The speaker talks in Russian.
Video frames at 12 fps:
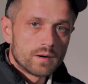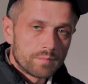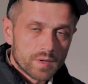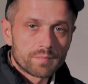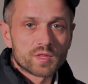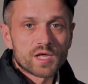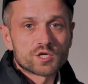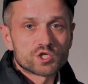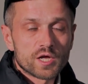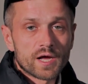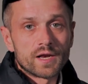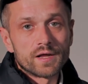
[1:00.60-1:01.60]
Мы
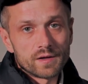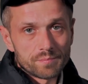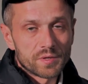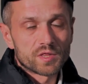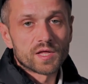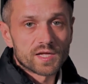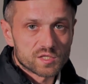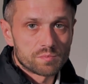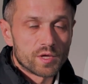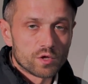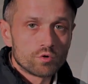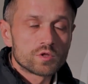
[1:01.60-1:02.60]
подождали 15
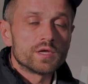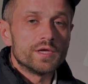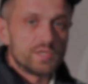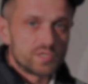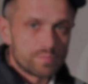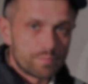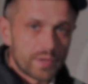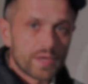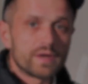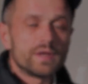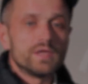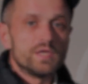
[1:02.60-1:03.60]
минут, и
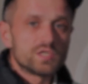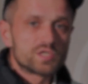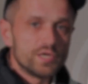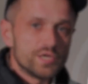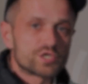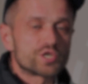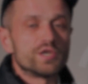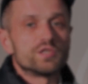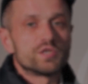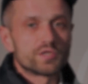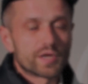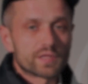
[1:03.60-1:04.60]
теперь излишки
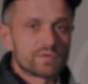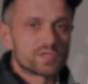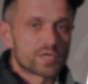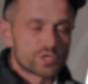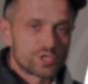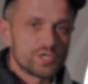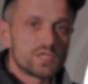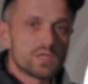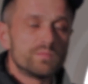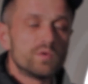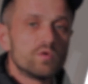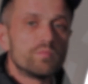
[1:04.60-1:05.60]
титановой
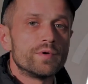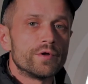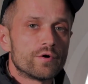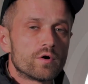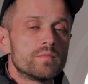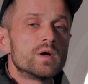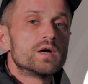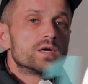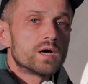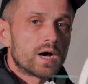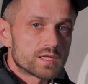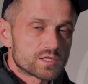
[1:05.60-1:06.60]
защиты мы уберем
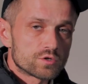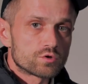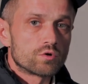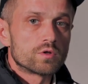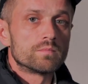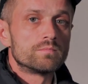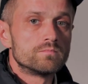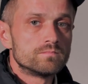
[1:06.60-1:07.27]
ацетоном.